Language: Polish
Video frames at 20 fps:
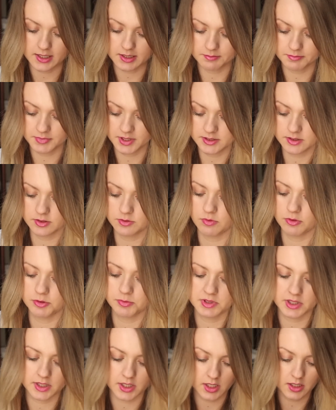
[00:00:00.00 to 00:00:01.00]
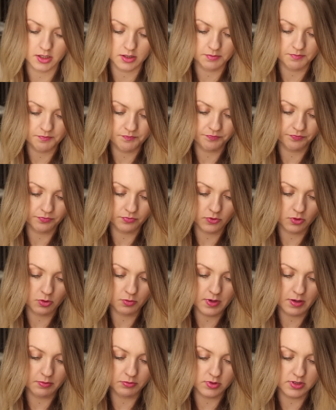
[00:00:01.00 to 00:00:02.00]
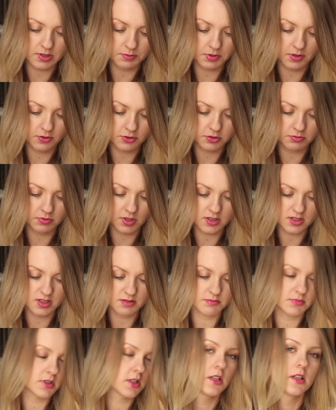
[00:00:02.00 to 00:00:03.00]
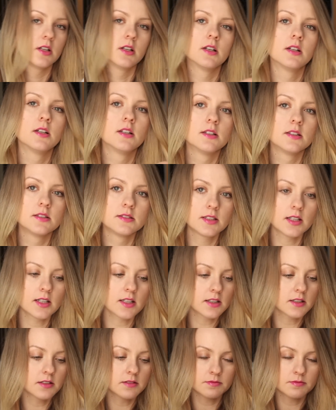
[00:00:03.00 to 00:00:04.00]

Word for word: między dłońmi, tak jak robiłam to za pierwszym razem. Tak?